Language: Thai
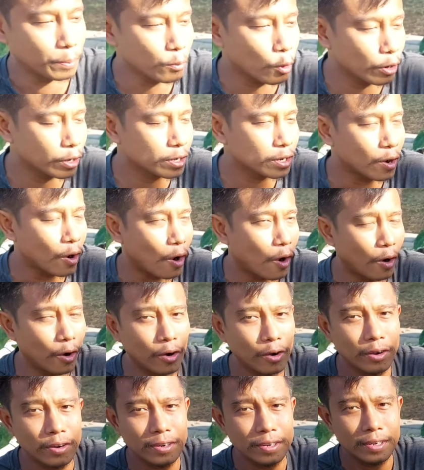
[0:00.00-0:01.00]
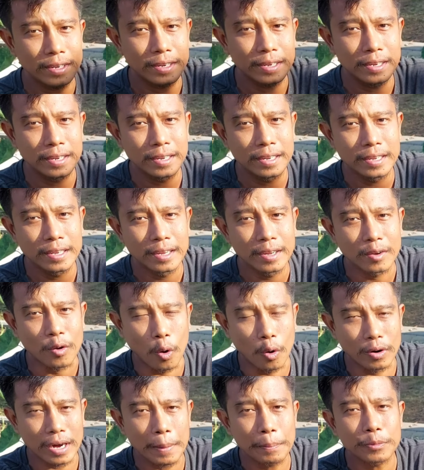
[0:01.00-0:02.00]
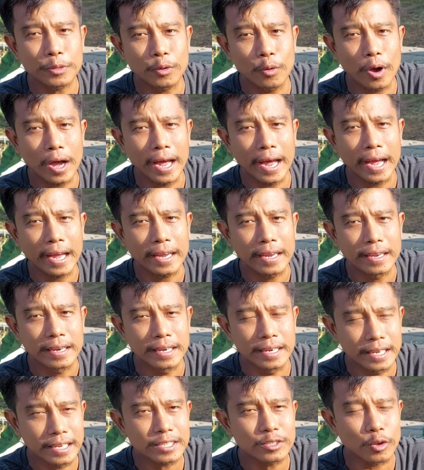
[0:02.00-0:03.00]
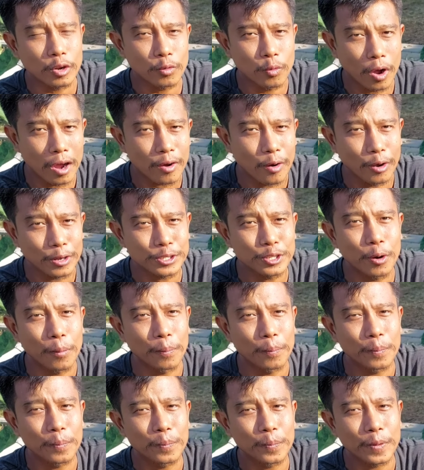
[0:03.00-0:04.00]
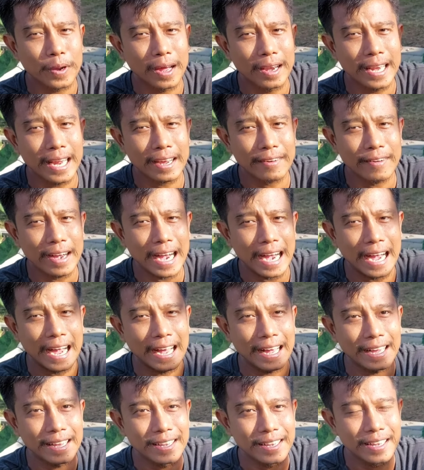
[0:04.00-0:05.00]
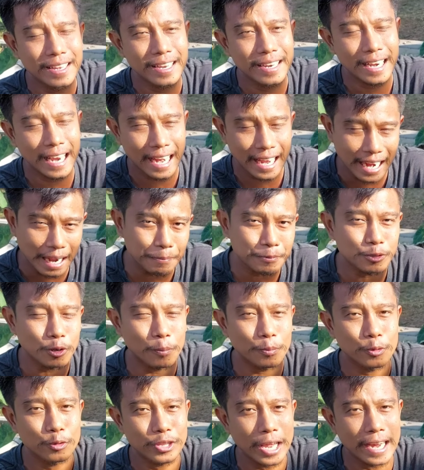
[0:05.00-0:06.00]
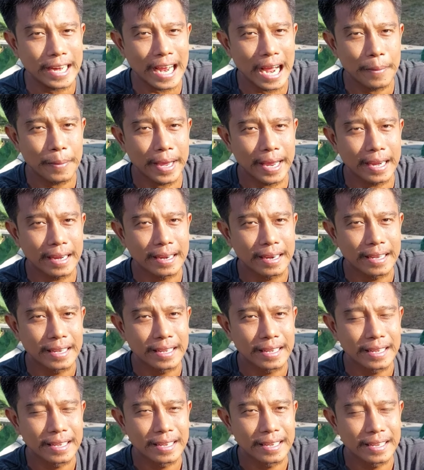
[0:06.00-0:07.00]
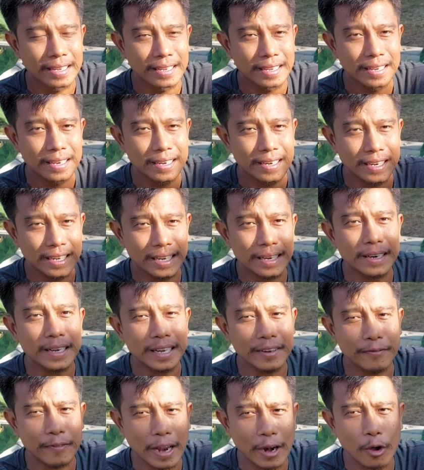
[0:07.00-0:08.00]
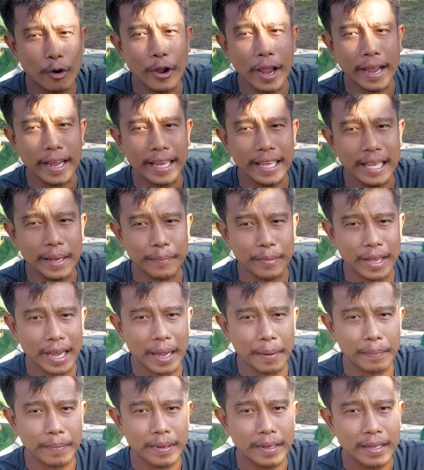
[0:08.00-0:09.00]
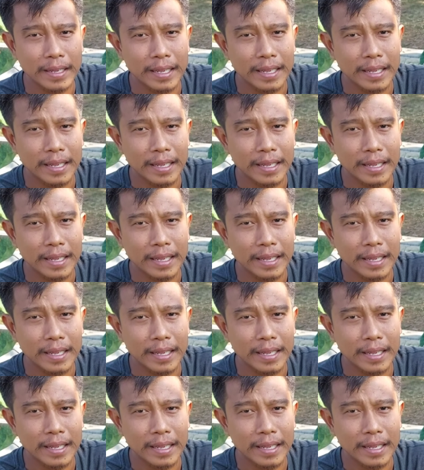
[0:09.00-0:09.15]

วนบนของของลำตัว หรือส่วนหัวของศพเขาเรียกว่านั่นแหละครับศพตุตันคาเมน หรือฟาโรห์แห่งอียิปต์นะครับ